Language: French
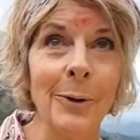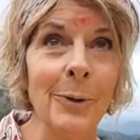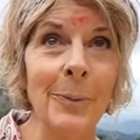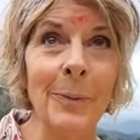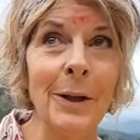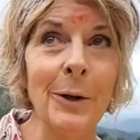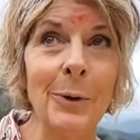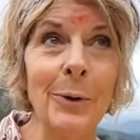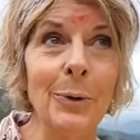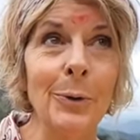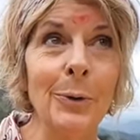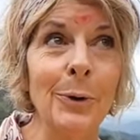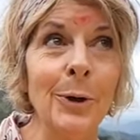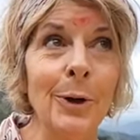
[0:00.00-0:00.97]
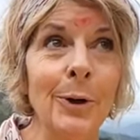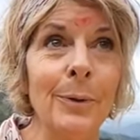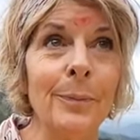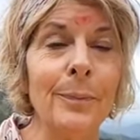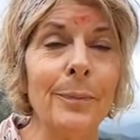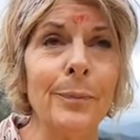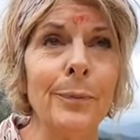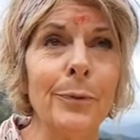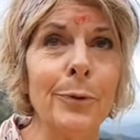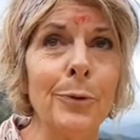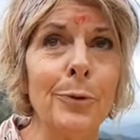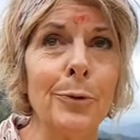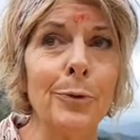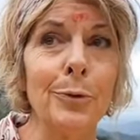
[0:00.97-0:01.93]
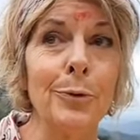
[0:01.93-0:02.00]
au milieu de,
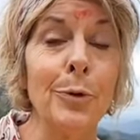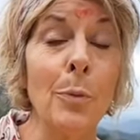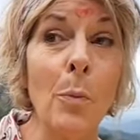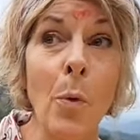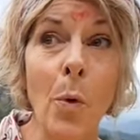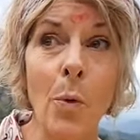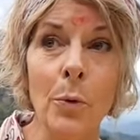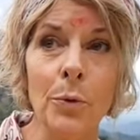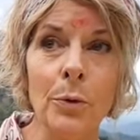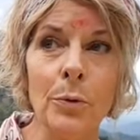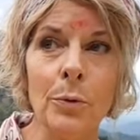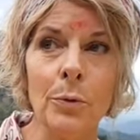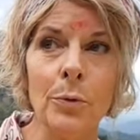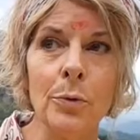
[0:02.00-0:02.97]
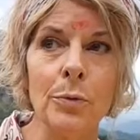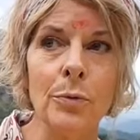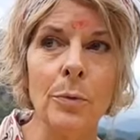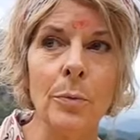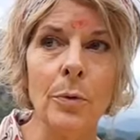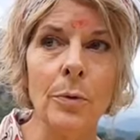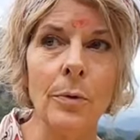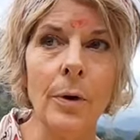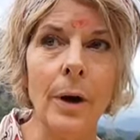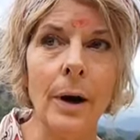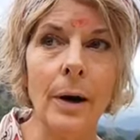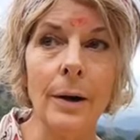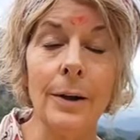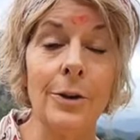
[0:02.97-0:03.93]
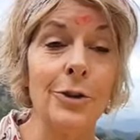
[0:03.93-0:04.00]
de tout ce monde, de tout ce
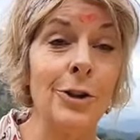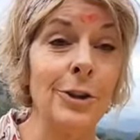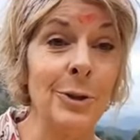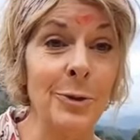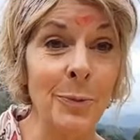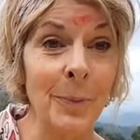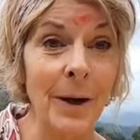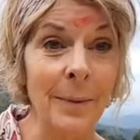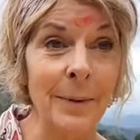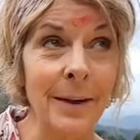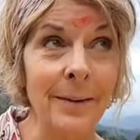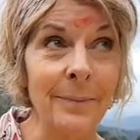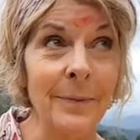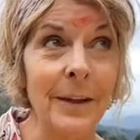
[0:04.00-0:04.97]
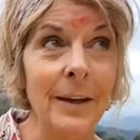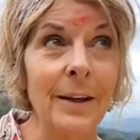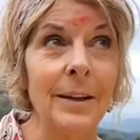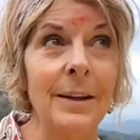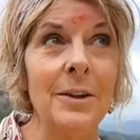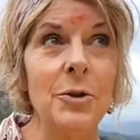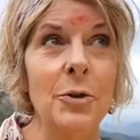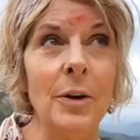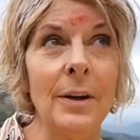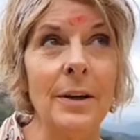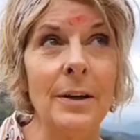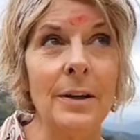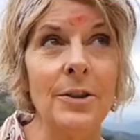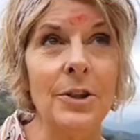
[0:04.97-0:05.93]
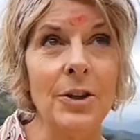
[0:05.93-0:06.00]
brouhaha, et j'étais super bien. Et je suis
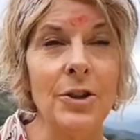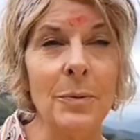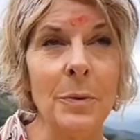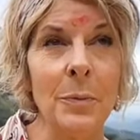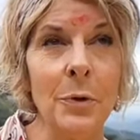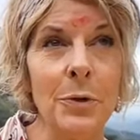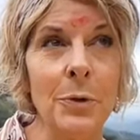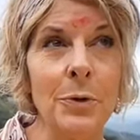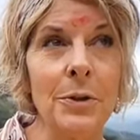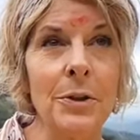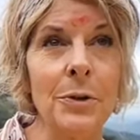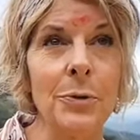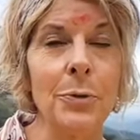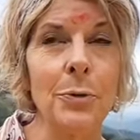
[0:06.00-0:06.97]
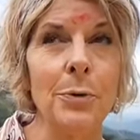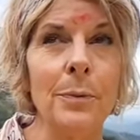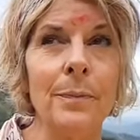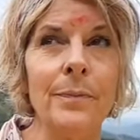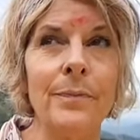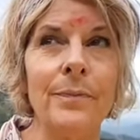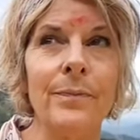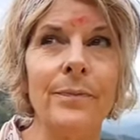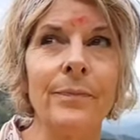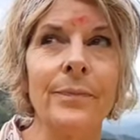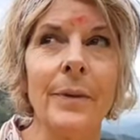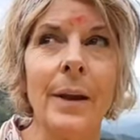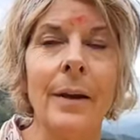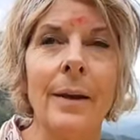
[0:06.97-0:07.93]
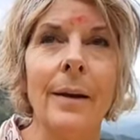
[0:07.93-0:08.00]
allée chercher mes morceaux de tissu.
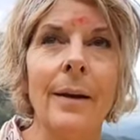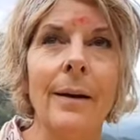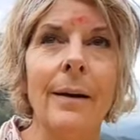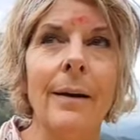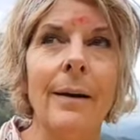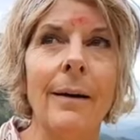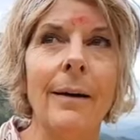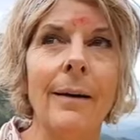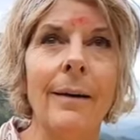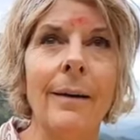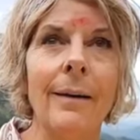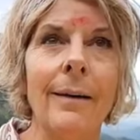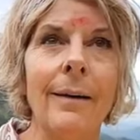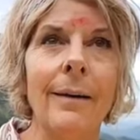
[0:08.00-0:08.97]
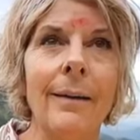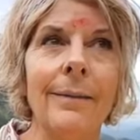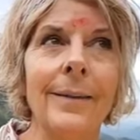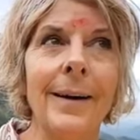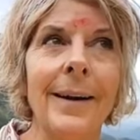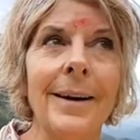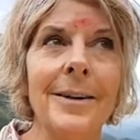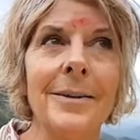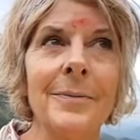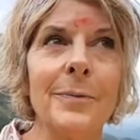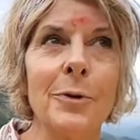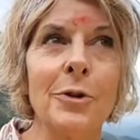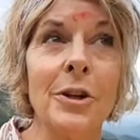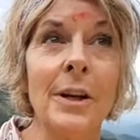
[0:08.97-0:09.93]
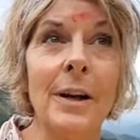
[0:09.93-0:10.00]
Euh, voilà, il
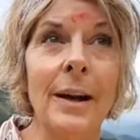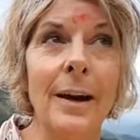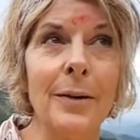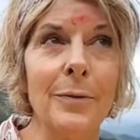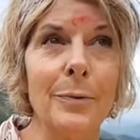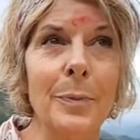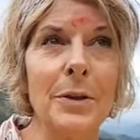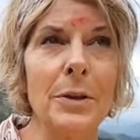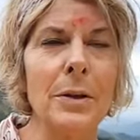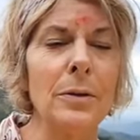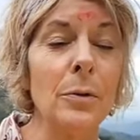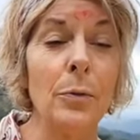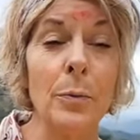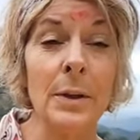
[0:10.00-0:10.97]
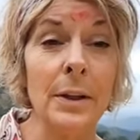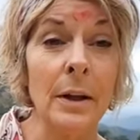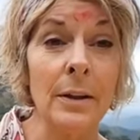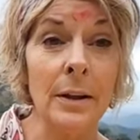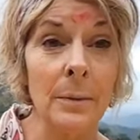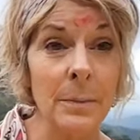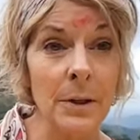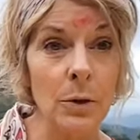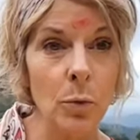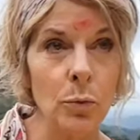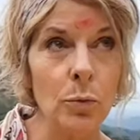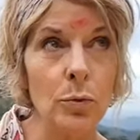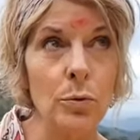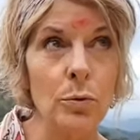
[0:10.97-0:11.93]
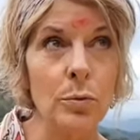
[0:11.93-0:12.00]
faut que je les lave parce qu'ils doivent mettre un amidon
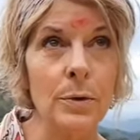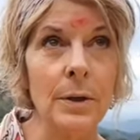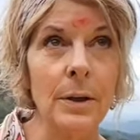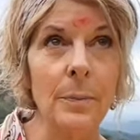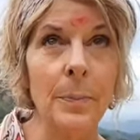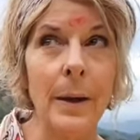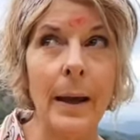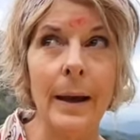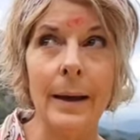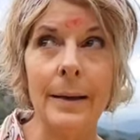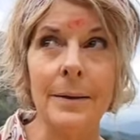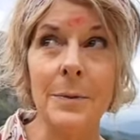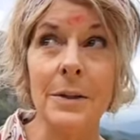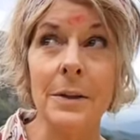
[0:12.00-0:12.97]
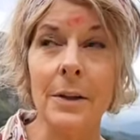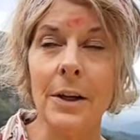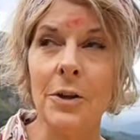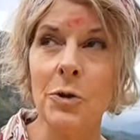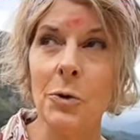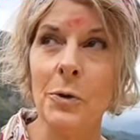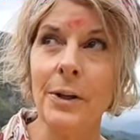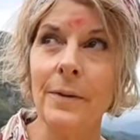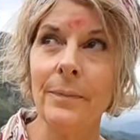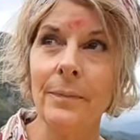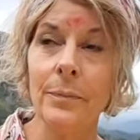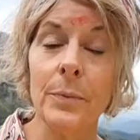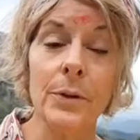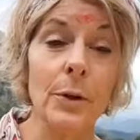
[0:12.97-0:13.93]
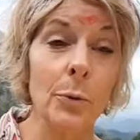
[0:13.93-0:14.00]
dessus, c'est hyper raide, mais c'est très joli.
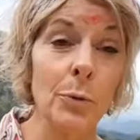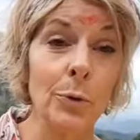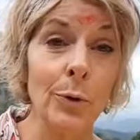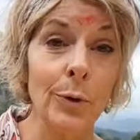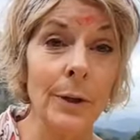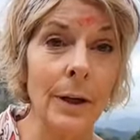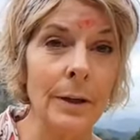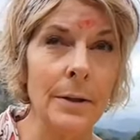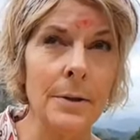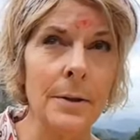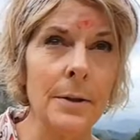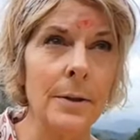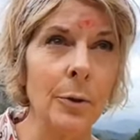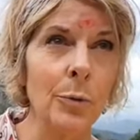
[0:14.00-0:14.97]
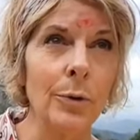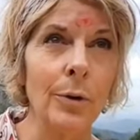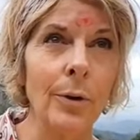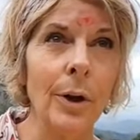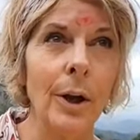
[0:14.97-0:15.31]
Et puis ça coûte que dalle ici, ça coûte